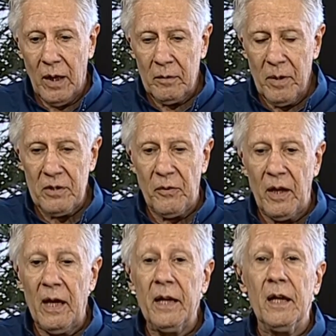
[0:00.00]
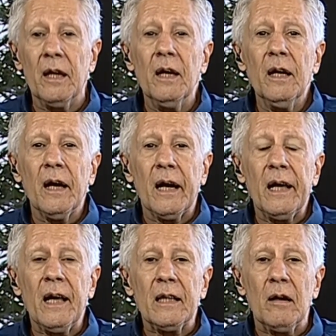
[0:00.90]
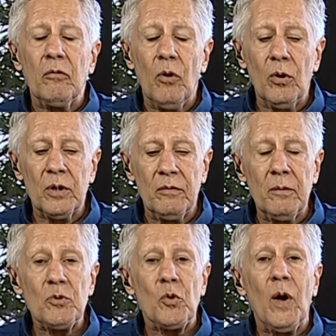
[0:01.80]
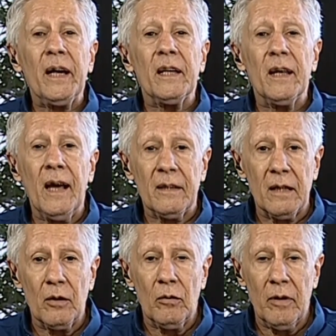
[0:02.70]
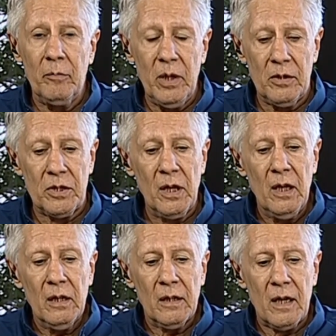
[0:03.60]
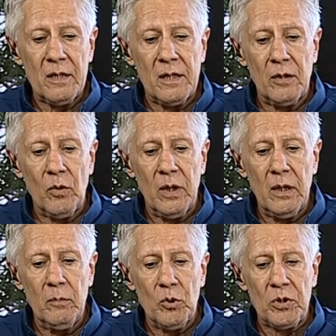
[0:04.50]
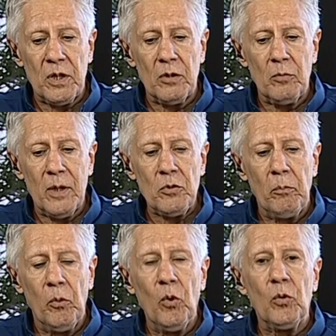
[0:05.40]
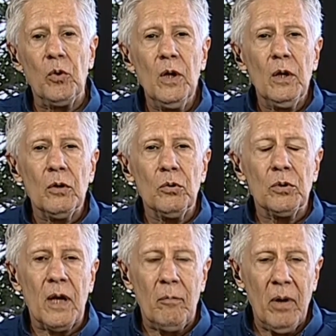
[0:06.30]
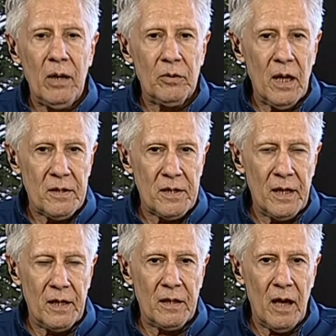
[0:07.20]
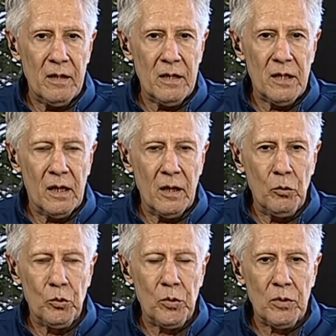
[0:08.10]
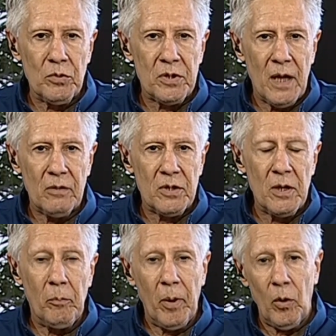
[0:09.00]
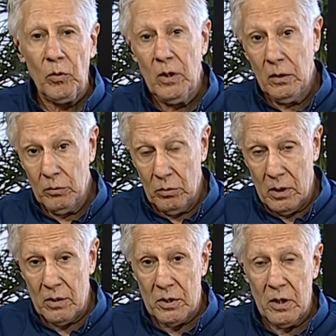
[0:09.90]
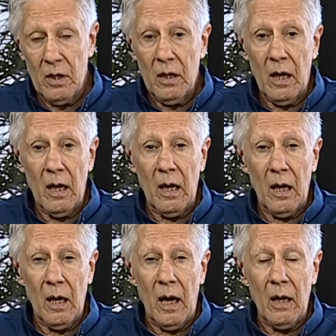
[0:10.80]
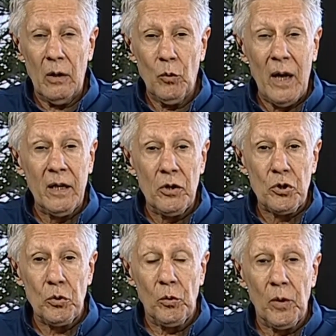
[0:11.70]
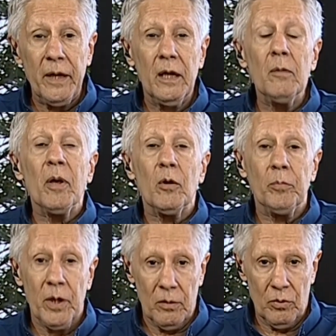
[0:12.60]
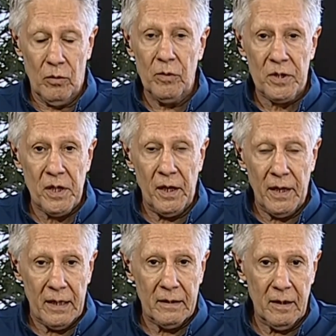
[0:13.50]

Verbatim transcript: Mas falar em Renata Volta, vamos com a Renata novamente, trazendo aí, mostrando mais um pouco do trabalho da Secretaria de Agricultura do Estado de São Paulo durante ah, o o AgriShow lá em Ribeirão Preto. Com você, Renata.